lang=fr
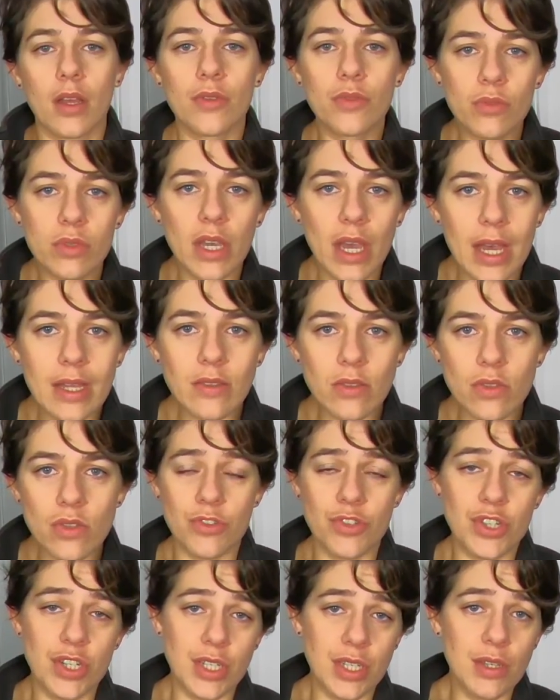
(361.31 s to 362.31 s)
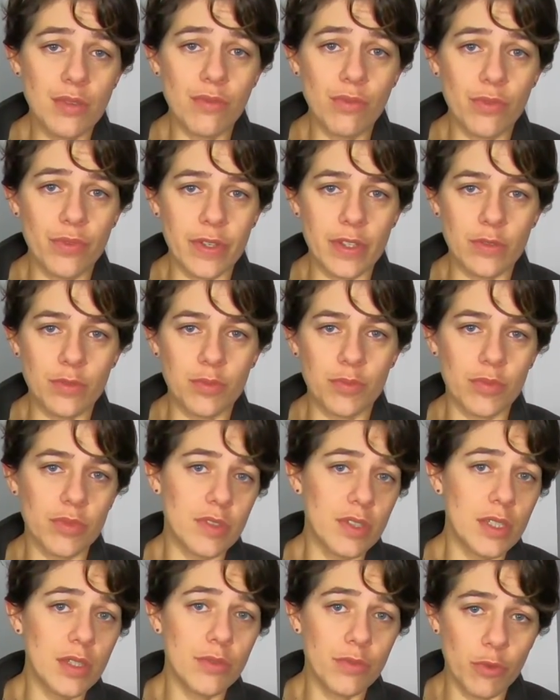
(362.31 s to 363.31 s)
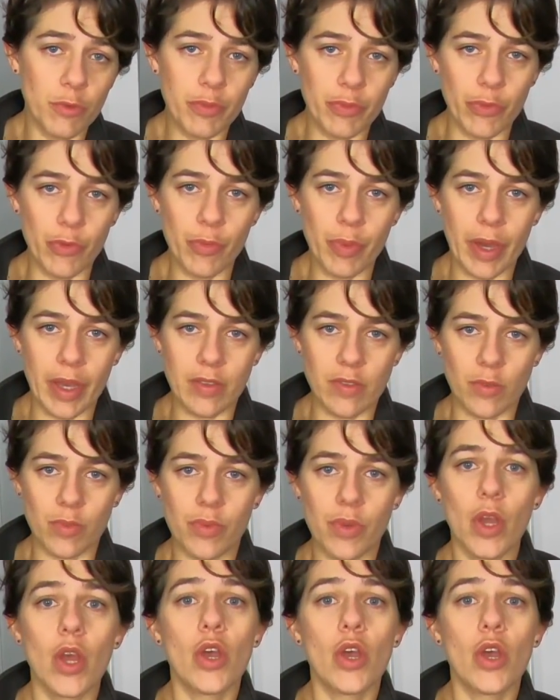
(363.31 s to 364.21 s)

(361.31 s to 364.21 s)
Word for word: Donc attention chez qui vous faites monter vos pneus par exemple.